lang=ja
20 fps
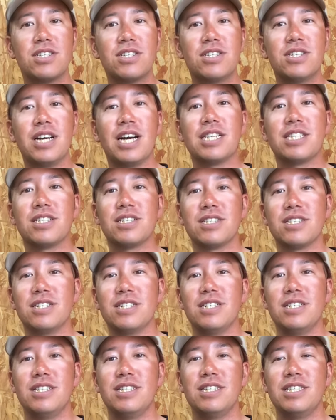9月
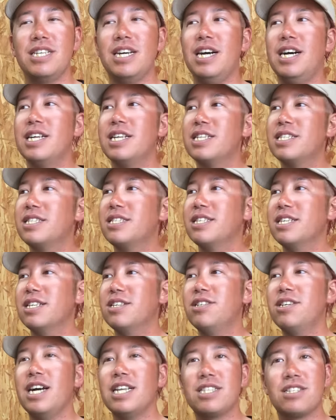じゃあ次
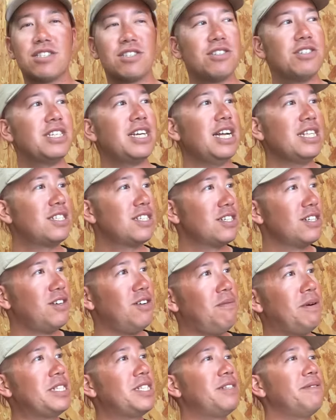9月12月
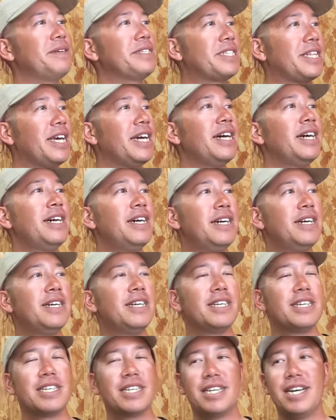お待ちしてますねはい
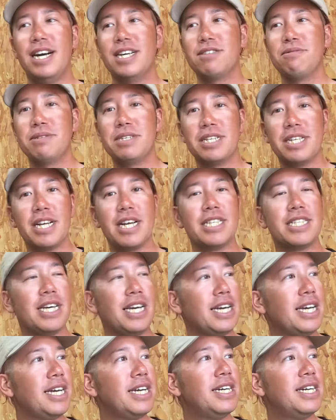遊びに来てください